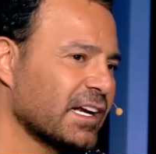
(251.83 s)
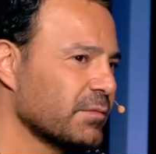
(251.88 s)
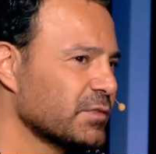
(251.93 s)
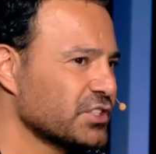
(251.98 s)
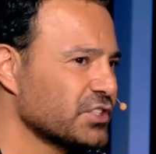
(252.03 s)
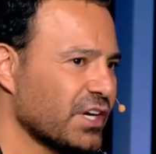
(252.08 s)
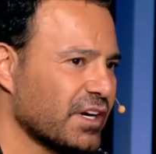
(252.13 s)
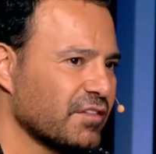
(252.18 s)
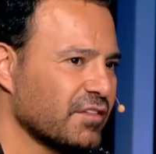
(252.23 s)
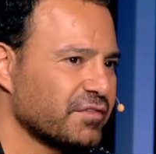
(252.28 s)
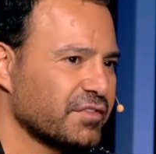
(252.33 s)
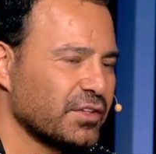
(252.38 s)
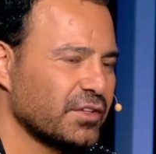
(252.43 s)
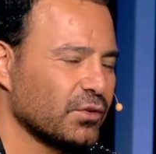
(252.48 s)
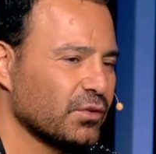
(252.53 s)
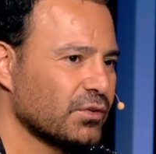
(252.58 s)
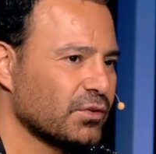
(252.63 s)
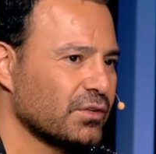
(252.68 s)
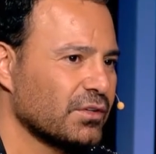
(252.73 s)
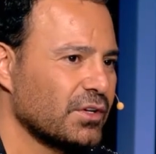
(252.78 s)
انا بتشرف
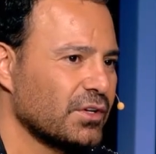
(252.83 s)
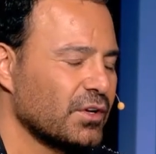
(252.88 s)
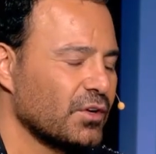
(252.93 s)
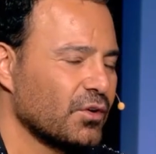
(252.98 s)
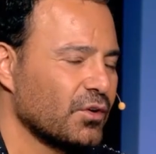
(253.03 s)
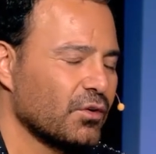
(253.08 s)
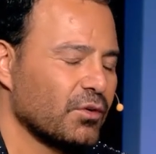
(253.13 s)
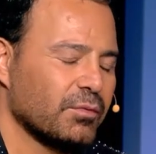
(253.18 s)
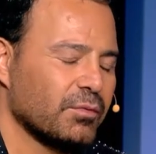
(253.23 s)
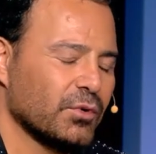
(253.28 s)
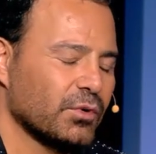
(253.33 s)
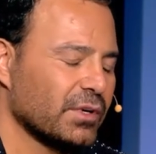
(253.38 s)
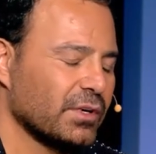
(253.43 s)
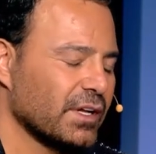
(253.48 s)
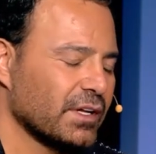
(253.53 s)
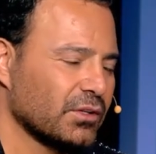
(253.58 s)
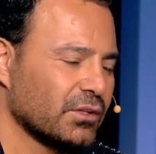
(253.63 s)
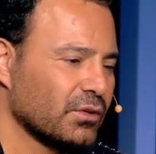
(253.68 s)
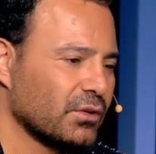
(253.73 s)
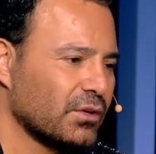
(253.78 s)
فيهم
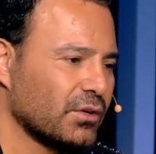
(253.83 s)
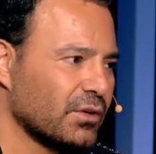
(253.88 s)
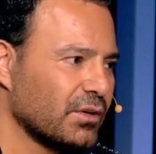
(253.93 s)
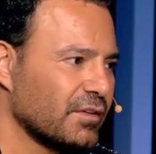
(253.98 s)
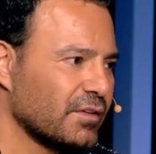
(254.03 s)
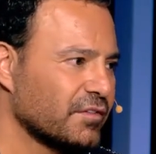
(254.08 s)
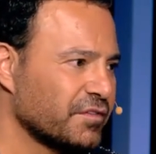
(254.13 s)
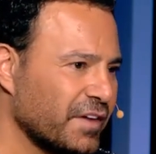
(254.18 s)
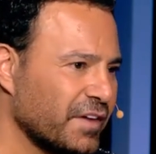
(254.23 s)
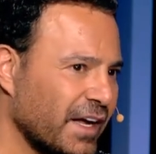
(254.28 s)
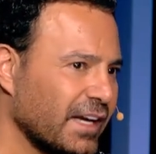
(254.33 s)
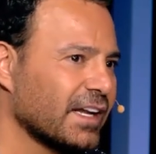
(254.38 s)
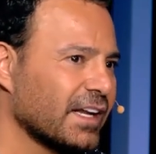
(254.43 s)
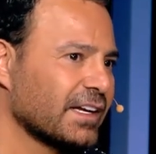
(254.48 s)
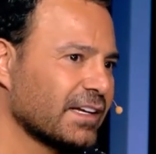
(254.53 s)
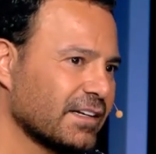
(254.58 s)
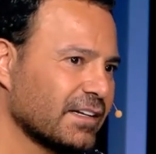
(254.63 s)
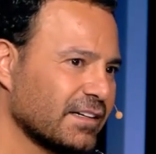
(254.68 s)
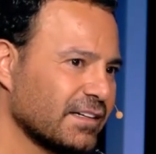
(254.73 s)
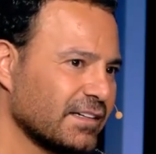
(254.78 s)
وبقول انه
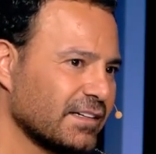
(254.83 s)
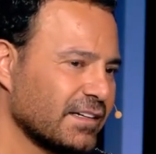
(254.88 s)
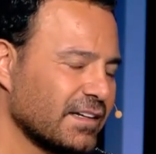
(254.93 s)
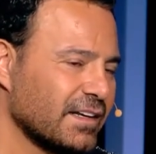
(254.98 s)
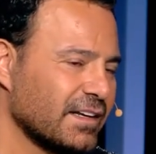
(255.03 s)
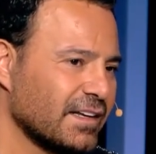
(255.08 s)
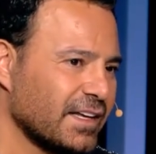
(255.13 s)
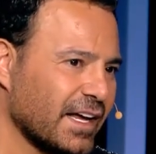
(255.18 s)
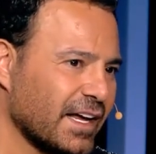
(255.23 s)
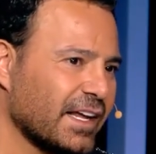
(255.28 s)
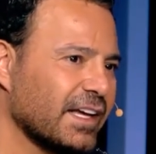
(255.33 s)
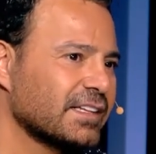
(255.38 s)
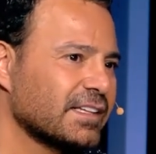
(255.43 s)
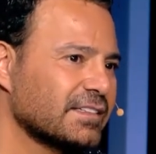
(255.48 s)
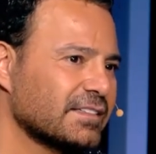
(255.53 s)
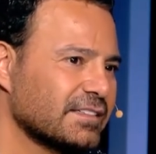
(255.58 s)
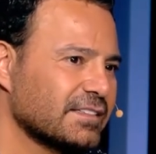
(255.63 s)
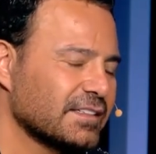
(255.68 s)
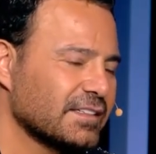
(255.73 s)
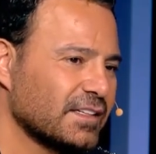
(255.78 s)
فعلا يا
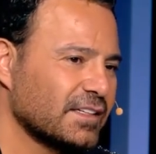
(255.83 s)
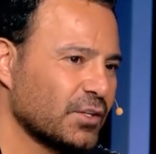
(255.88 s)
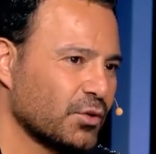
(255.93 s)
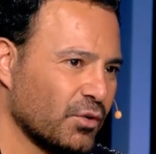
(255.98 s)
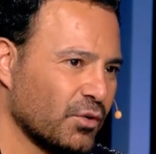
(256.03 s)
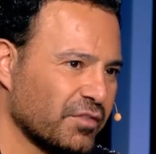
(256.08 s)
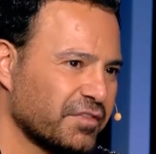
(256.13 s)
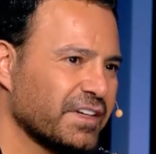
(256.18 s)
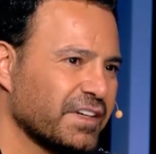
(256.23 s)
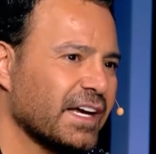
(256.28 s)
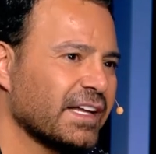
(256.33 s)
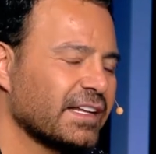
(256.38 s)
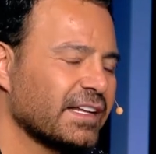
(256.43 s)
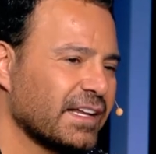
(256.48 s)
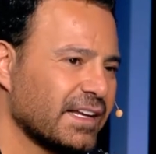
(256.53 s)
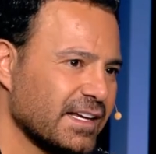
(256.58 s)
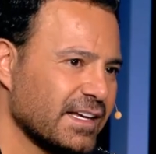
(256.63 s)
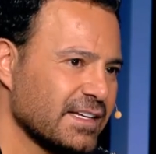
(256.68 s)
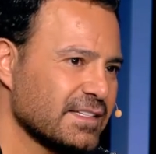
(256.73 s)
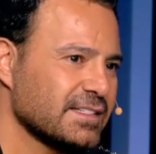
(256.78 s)
ريت يكون في
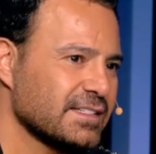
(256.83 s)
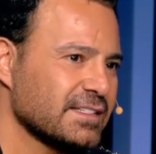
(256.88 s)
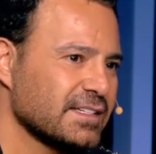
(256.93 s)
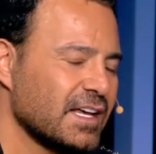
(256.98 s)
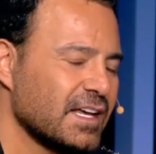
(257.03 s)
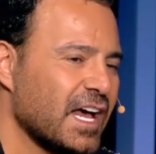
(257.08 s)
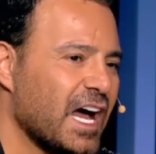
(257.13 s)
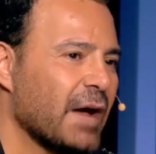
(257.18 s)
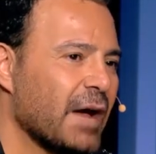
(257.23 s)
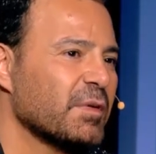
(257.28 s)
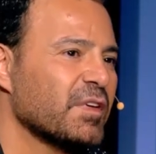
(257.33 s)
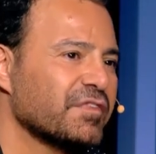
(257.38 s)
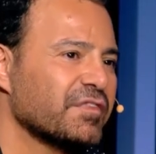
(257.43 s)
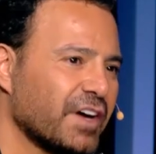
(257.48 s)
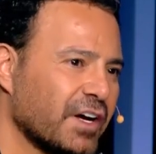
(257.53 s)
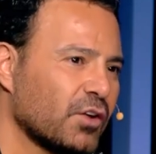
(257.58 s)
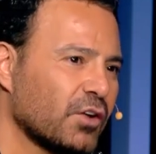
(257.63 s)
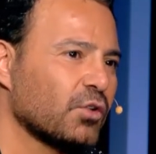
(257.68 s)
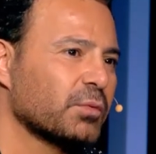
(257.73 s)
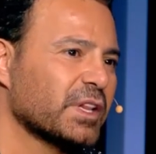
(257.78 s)
عنا ناس عم
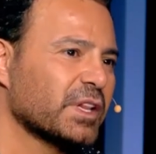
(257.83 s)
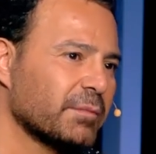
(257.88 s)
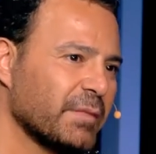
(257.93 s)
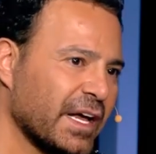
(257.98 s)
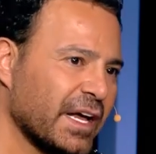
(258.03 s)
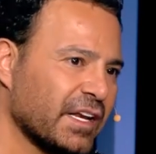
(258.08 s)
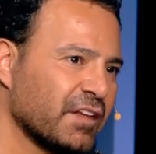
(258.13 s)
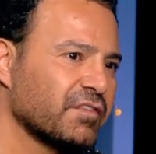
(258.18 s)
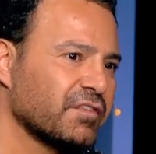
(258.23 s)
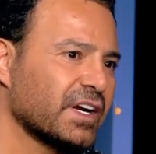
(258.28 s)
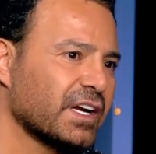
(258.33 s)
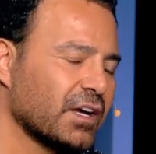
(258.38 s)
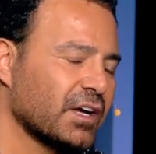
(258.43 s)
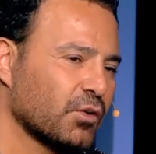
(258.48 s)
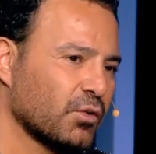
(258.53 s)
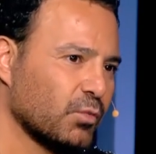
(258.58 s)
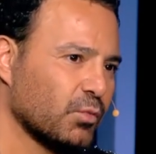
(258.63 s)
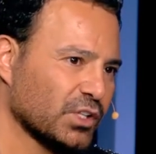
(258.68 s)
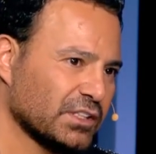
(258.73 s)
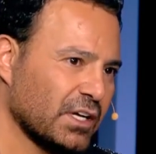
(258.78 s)
يفكروا مثل ما هن
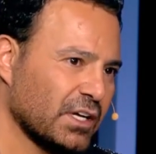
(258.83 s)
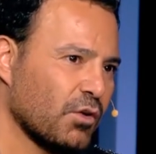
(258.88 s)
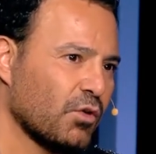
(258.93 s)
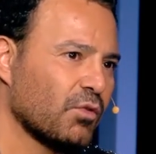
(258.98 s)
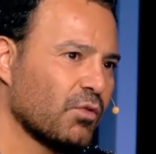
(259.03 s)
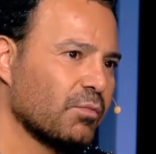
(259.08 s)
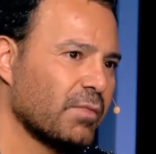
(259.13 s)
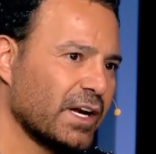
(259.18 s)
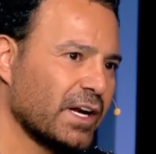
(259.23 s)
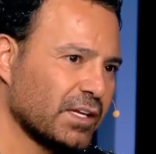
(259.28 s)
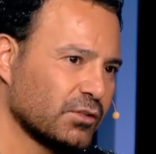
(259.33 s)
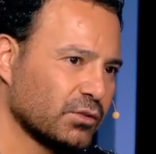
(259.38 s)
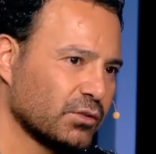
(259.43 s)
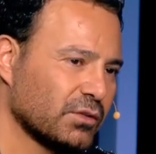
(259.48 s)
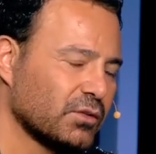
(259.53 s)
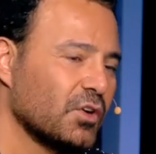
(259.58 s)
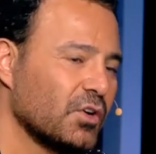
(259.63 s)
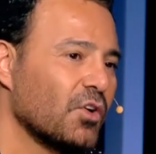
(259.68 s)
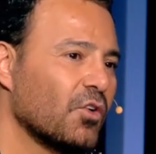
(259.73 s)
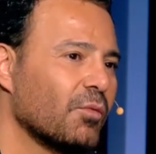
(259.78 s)
فكروا بوطنهم
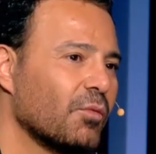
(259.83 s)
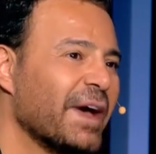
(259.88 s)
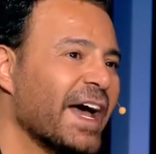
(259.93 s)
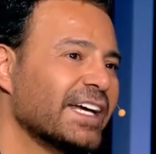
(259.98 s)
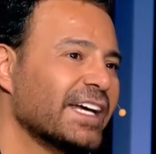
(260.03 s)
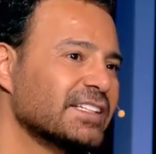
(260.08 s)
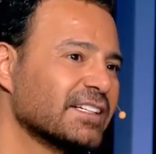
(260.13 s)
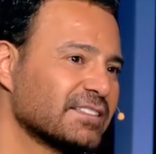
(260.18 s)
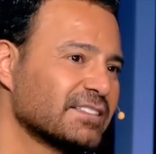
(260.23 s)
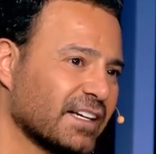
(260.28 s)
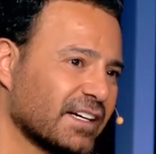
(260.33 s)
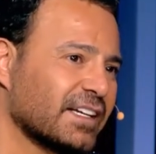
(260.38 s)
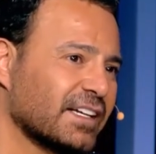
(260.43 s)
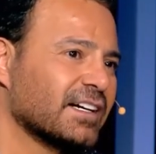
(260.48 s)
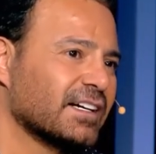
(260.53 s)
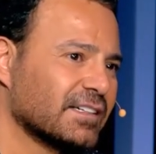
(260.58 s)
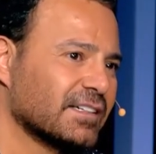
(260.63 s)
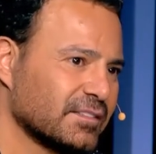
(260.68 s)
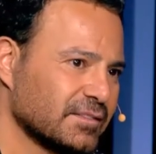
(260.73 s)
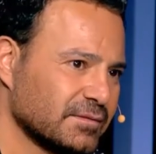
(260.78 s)
وببلدهم بحبوا بلدهم بهيدي
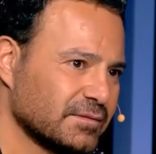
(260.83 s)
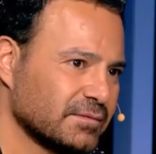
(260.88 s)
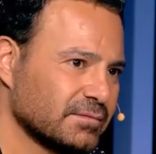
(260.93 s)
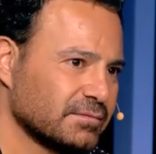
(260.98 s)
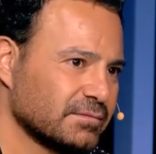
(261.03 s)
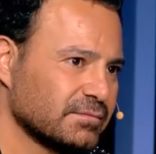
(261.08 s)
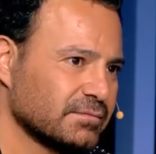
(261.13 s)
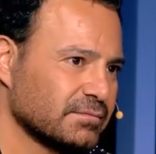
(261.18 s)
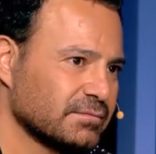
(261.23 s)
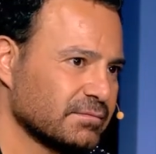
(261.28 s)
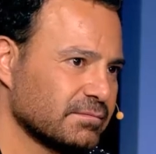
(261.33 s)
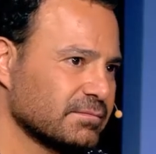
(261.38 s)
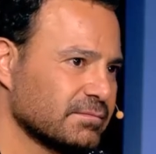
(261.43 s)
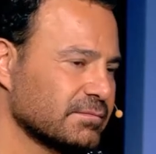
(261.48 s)
الطريقه طبعا